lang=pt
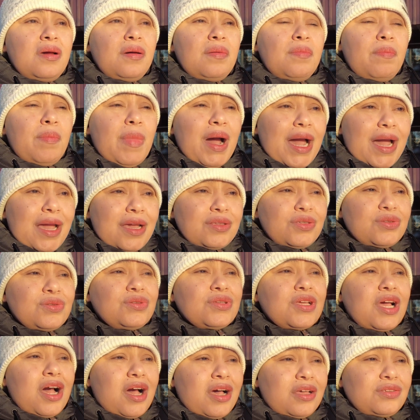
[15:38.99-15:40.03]
mas os
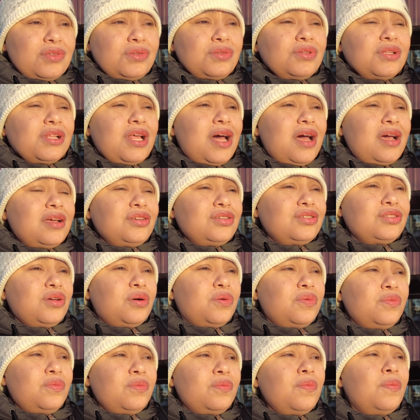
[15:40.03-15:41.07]
casos lá
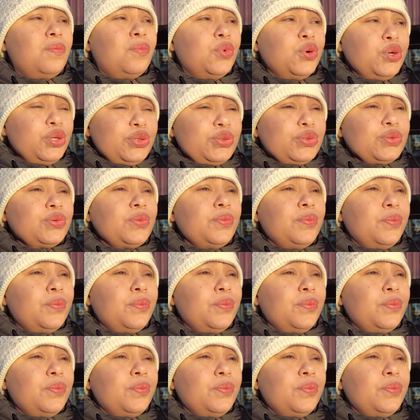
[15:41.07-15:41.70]
estão muito,